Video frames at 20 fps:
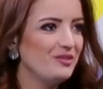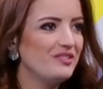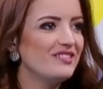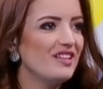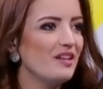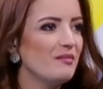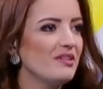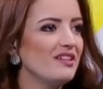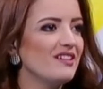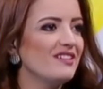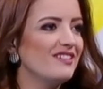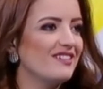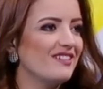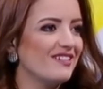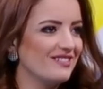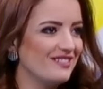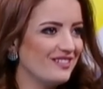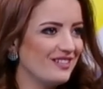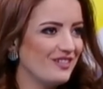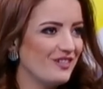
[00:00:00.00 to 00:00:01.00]
وانت دائما ايدك
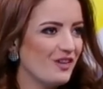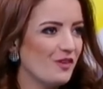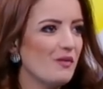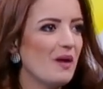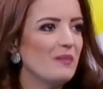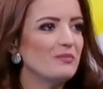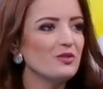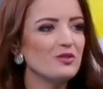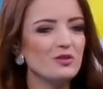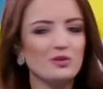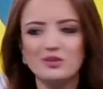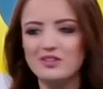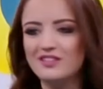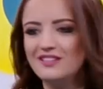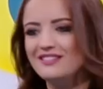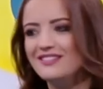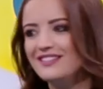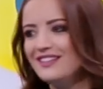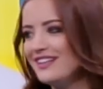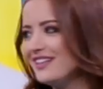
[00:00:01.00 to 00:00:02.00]
خضراء وما بتدخلي
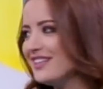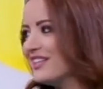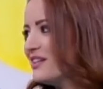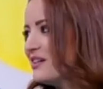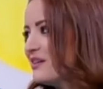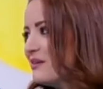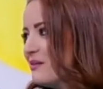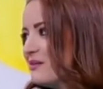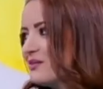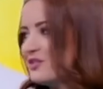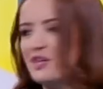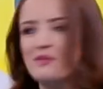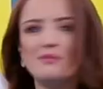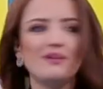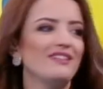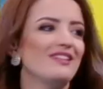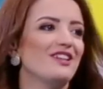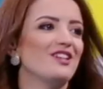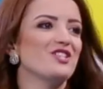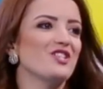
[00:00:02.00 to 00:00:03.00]
عنا الا
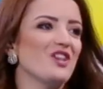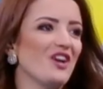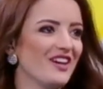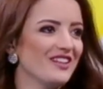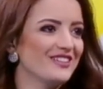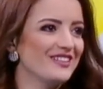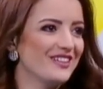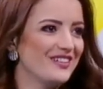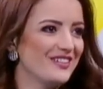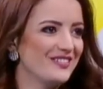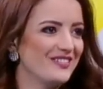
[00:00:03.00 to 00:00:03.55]
جايبان لنا شيء اخضر